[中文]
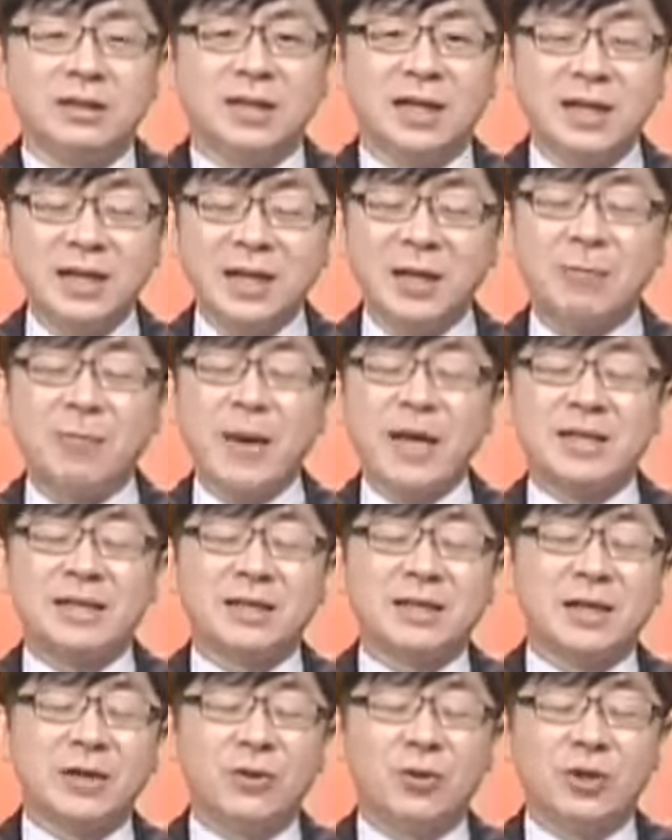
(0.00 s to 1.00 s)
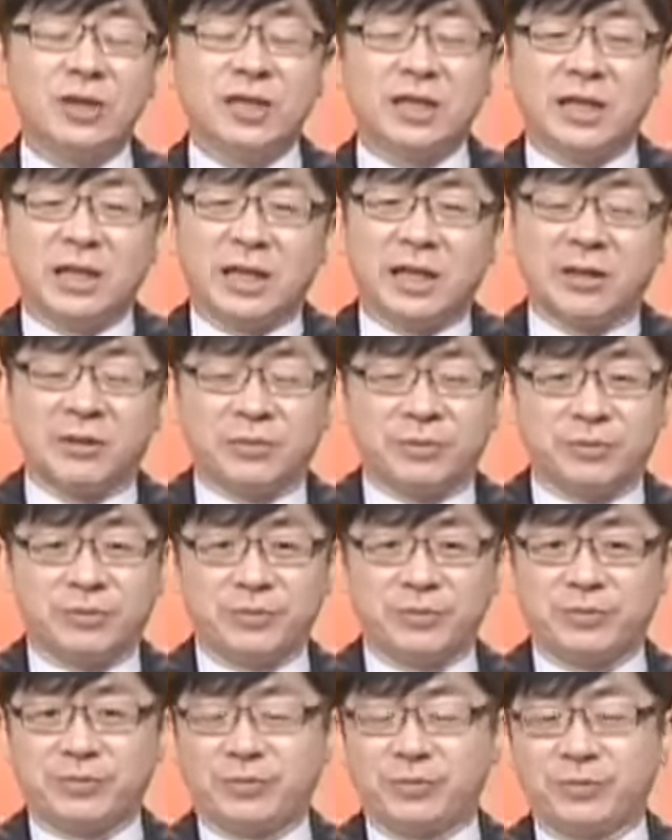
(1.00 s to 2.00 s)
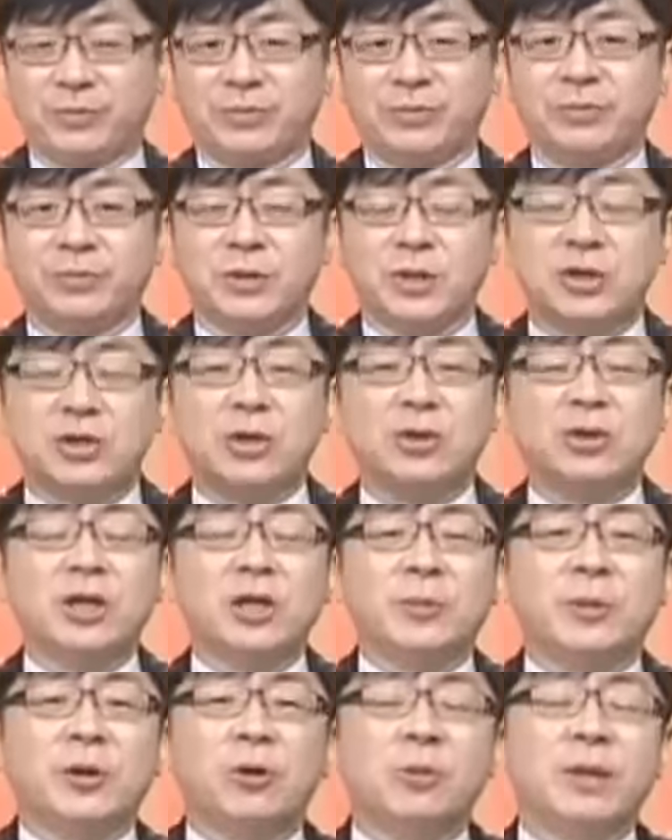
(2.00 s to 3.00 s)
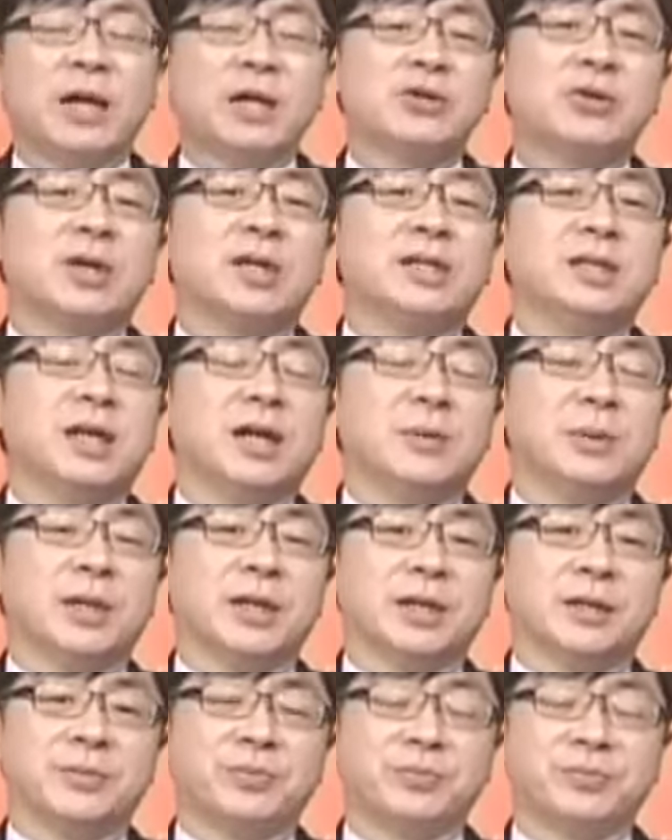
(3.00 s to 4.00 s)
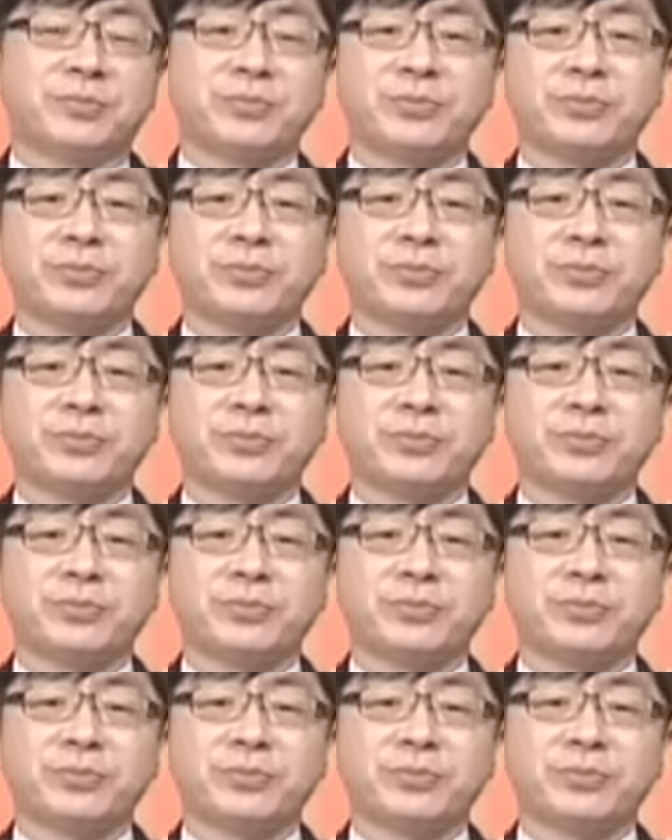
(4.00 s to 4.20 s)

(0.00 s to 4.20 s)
人一辈子能活几年？兄弟们，我们来算一下好不好？